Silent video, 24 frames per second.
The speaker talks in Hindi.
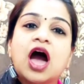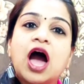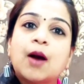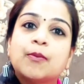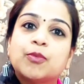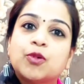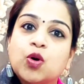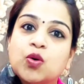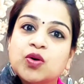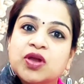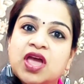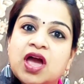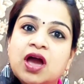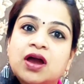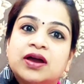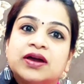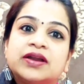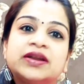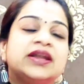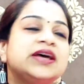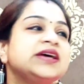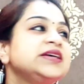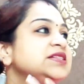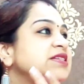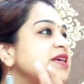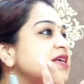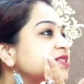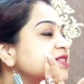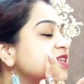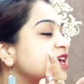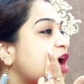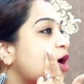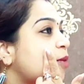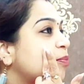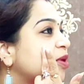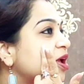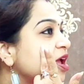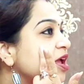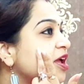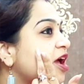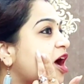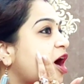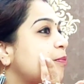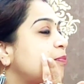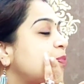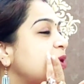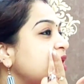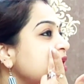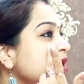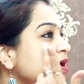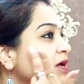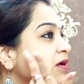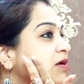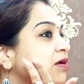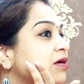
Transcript: आपको क्या करना है जैसे आपके यहाँ पे